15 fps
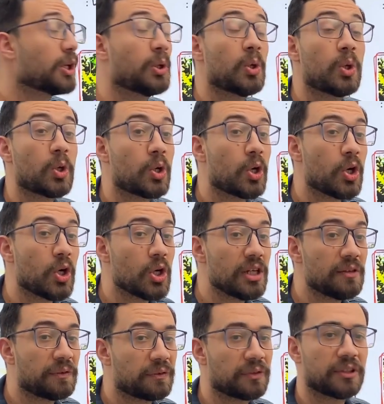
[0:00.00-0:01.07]
لو
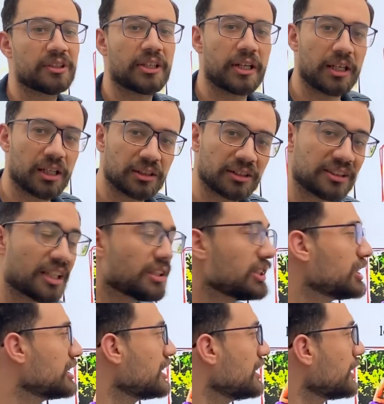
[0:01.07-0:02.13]
جولف دي رياضه
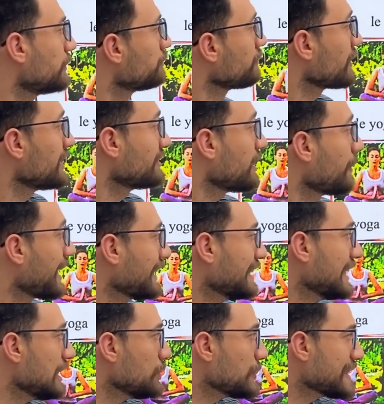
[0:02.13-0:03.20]
تقليديه طب
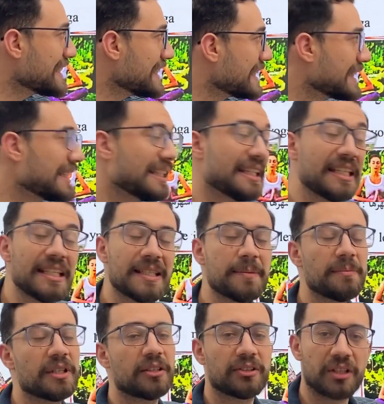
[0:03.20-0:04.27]
عندي لو
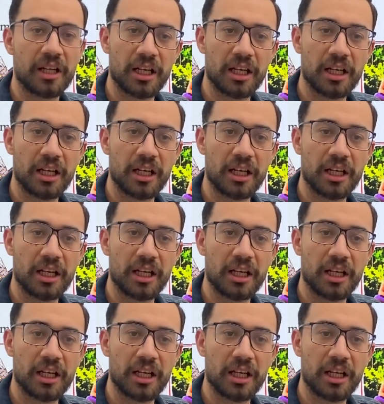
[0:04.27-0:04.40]
سيكليزم دي